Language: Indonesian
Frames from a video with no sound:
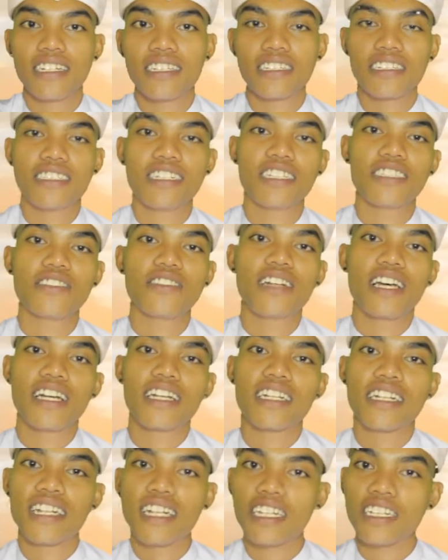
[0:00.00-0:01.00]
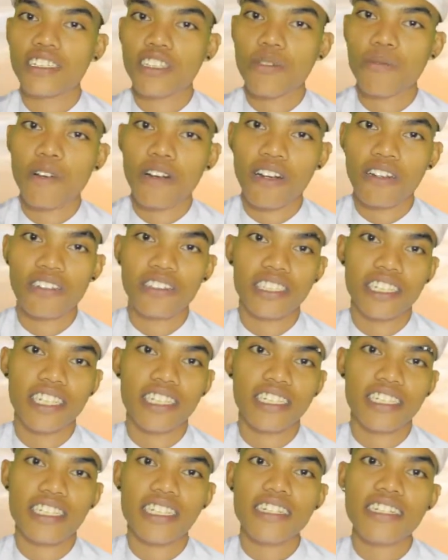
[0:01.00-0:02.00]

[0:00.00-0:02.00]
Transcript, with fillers: dan juga klik tombol loncengnya